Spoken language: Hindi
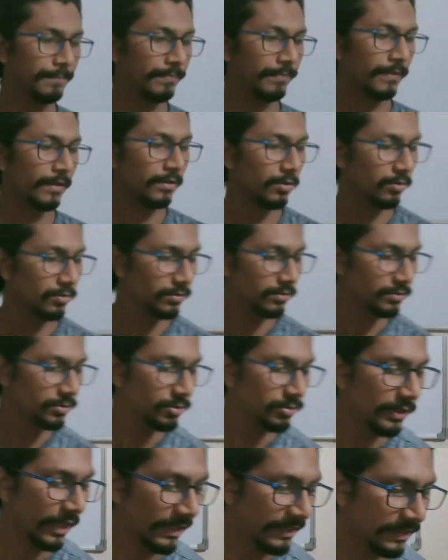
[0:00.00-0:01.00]
तो जो
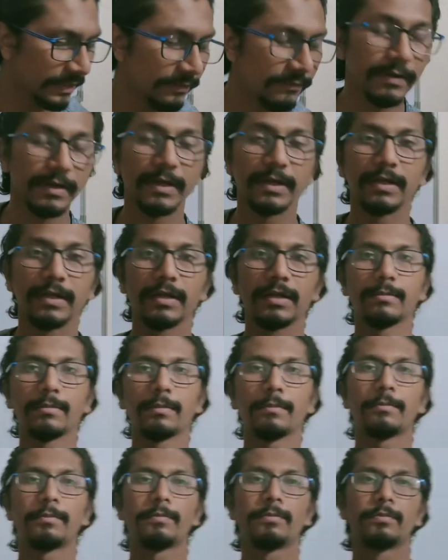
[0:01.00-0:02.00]
डायग्राम वगैरह हैं हम
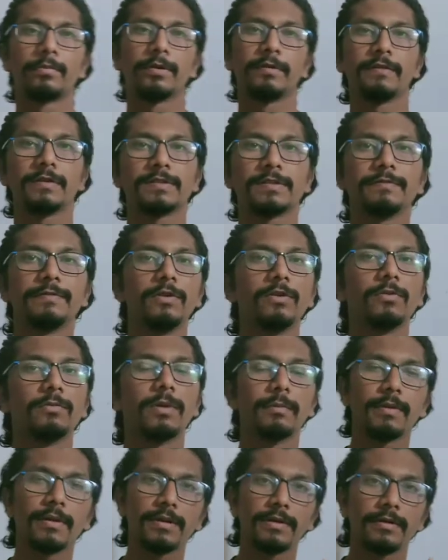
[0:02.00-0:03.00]
प्रीवियस वीडियो में
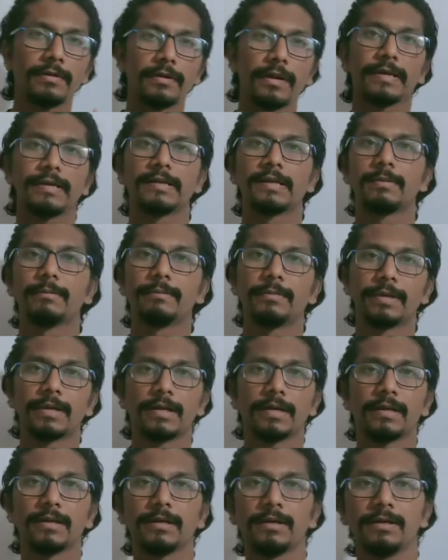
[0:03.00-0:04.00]
हमने डायग्राम बनाया
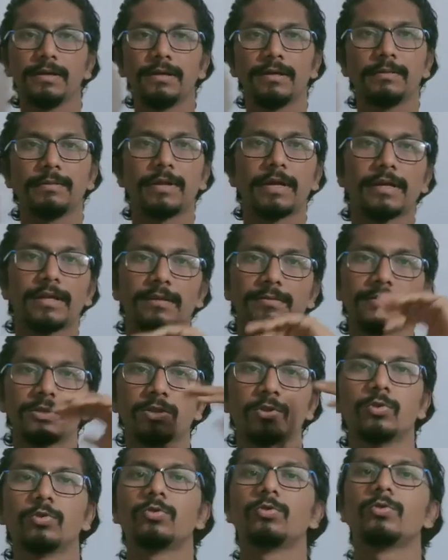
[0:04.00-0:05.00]
है हम डायग्राम से
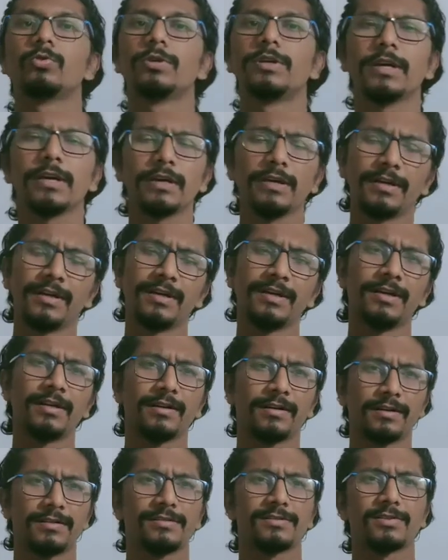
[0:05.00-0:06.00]
गो थ्रू किया है
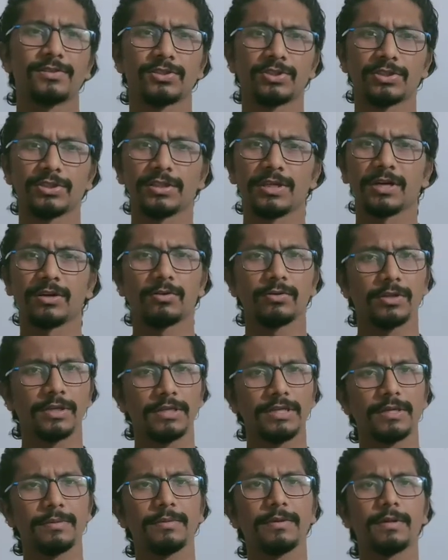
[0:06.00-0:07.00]
कंस्ट्रक्शन क्या होता है ये
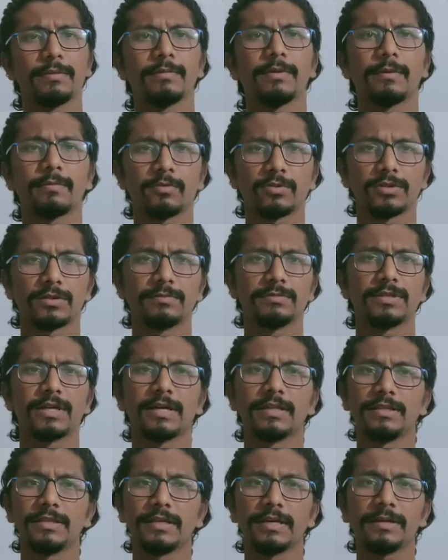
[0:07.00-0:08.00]
भी हमने आपको समझा
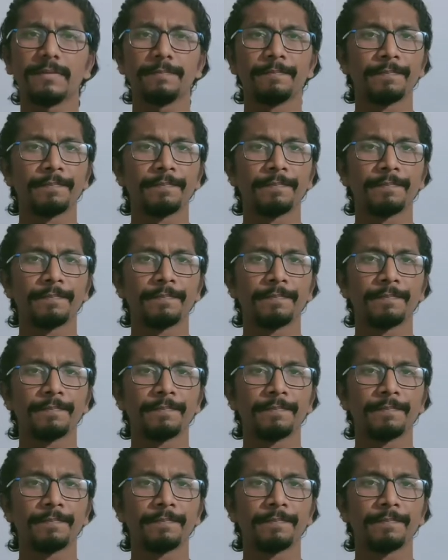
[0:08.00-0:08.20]
दिया है